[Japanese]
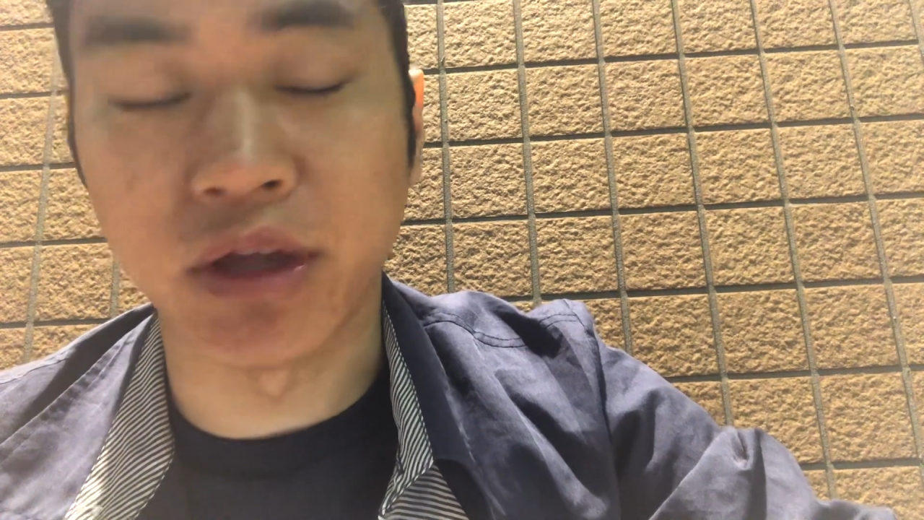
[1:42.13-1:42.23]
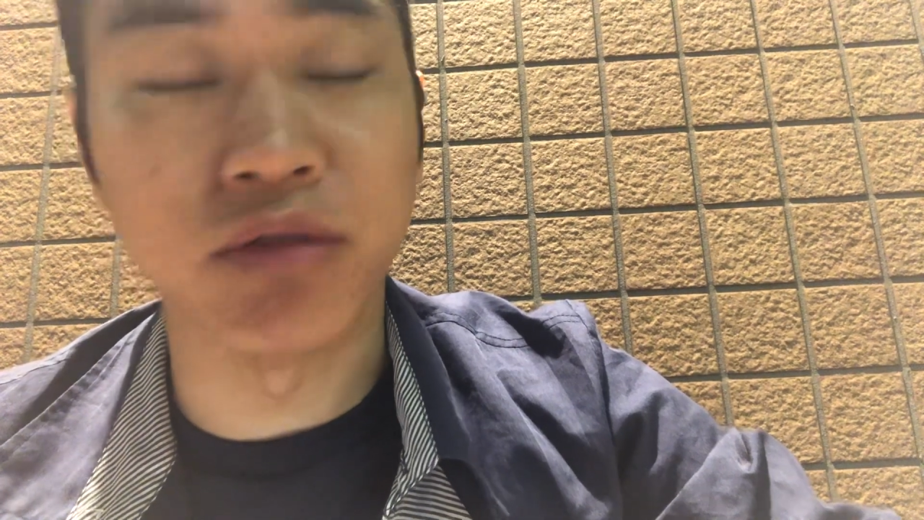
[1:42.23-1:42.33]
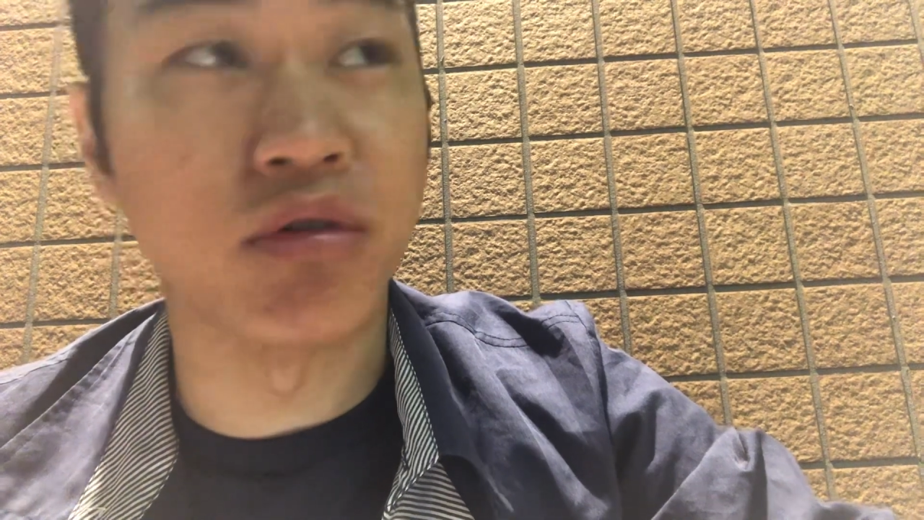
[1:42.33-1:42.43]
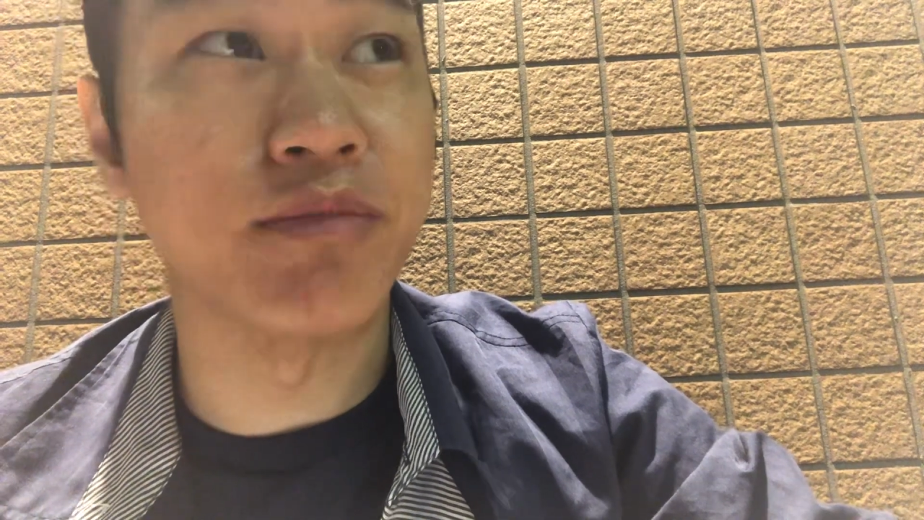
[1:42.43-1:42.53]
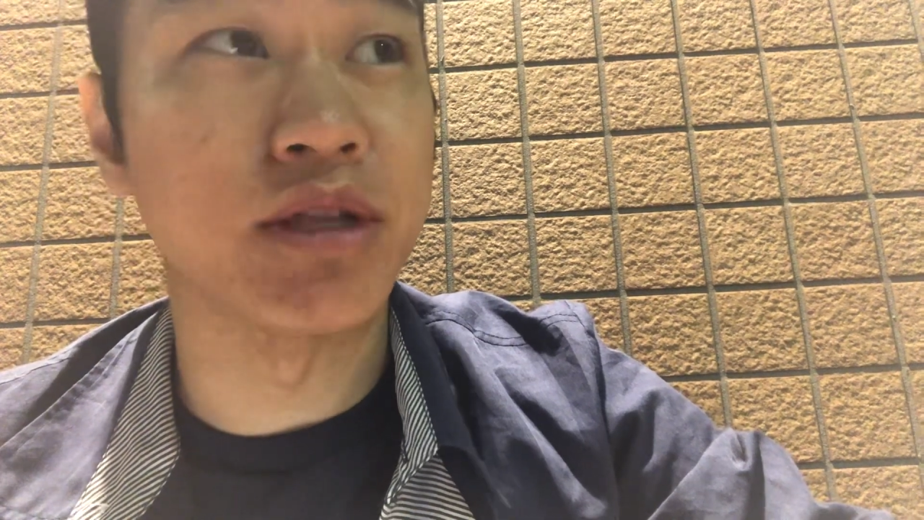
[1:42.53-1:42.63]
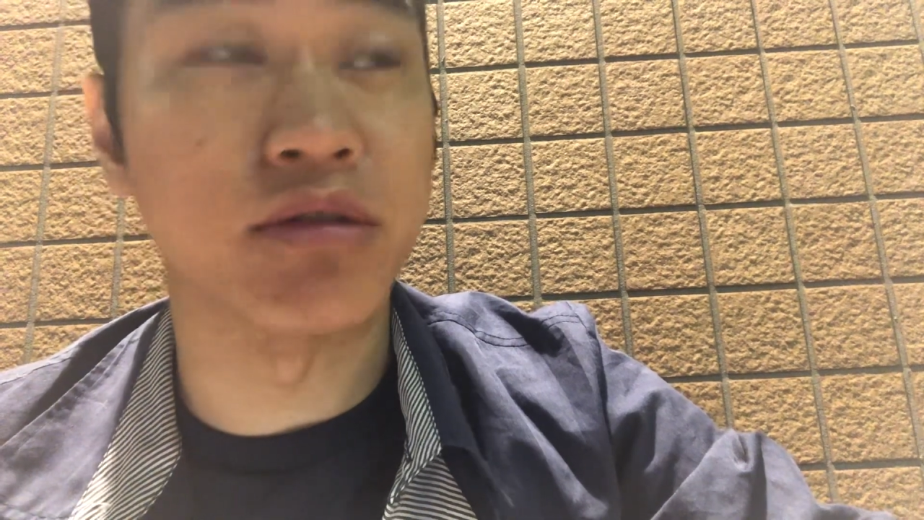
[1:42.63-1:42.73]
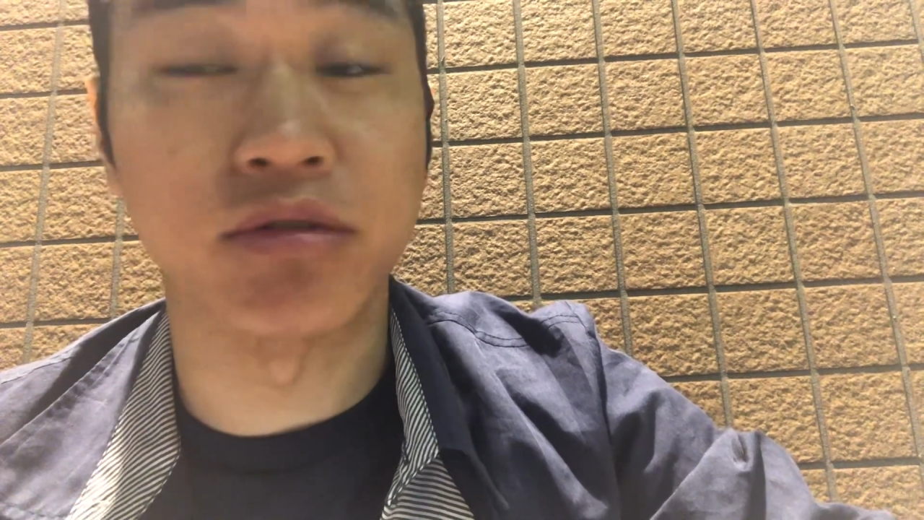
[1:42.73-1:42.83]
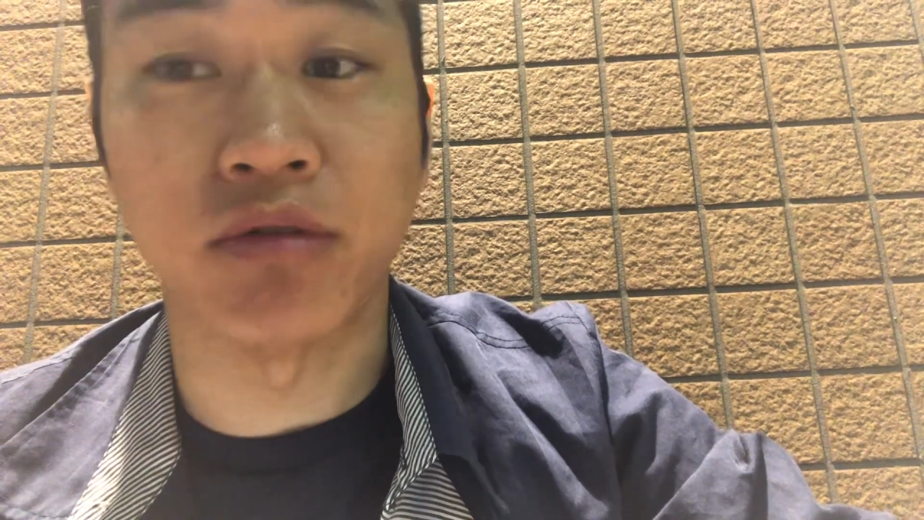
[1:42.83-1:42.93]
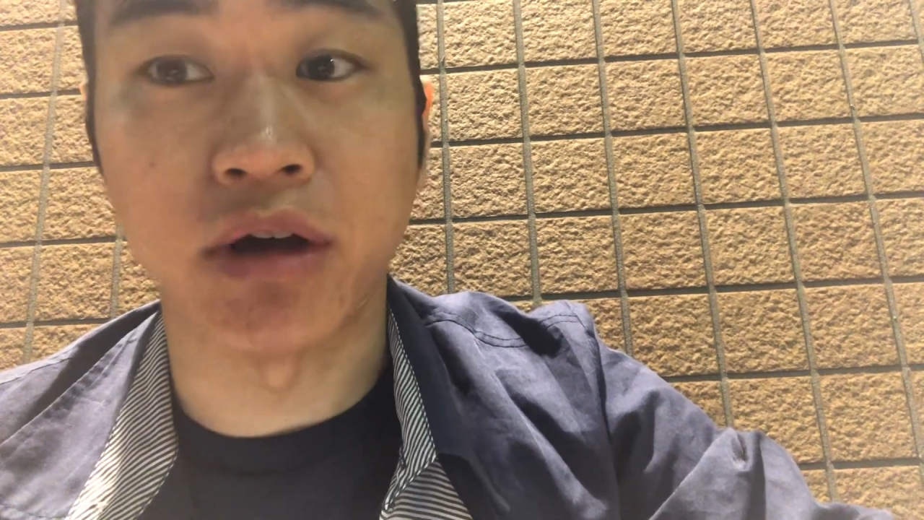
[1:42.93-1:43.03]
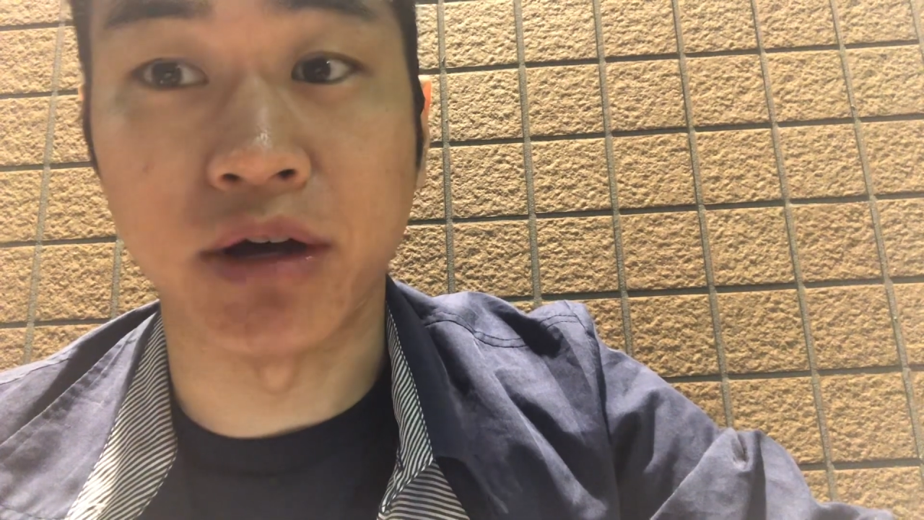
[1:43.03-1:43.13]
ね動画見てる
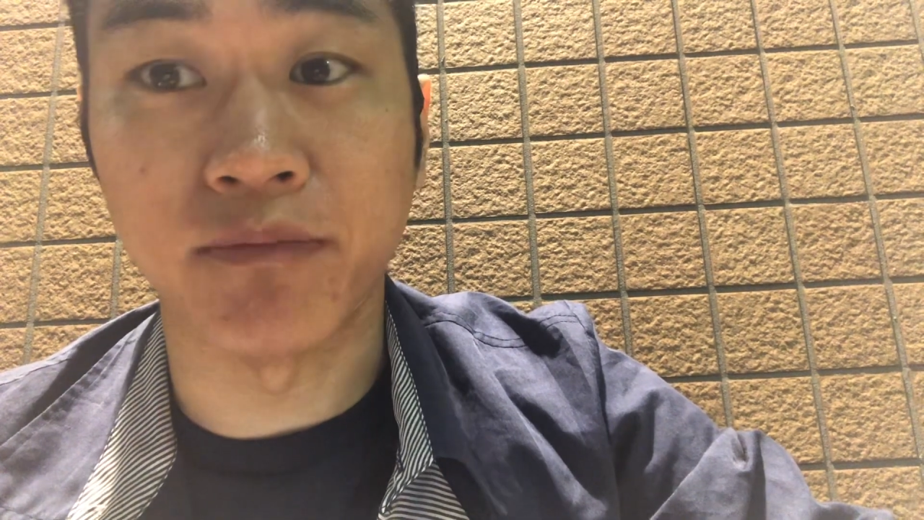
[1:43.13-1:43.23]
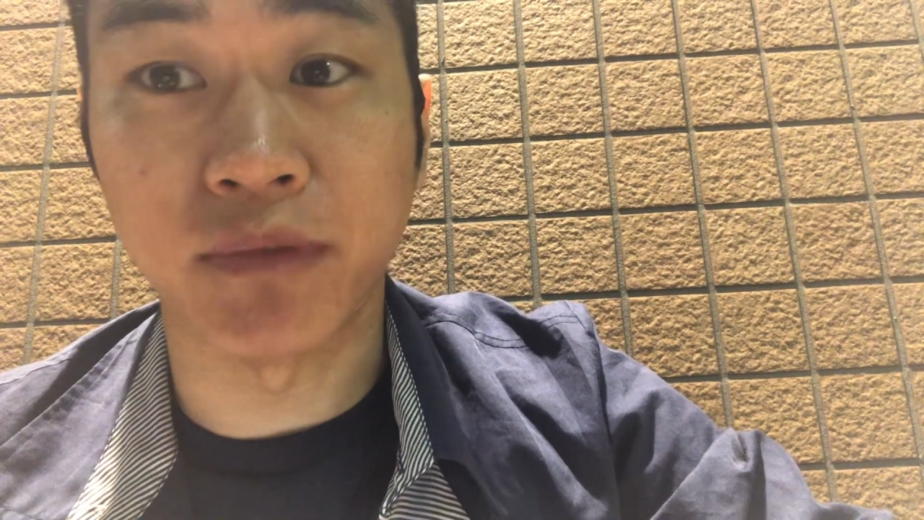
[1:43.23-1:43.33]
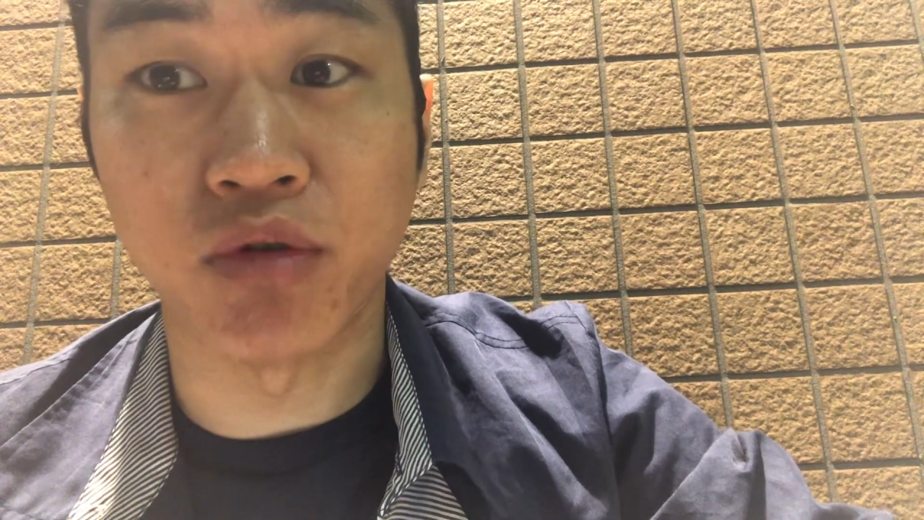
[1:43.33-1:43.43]
人は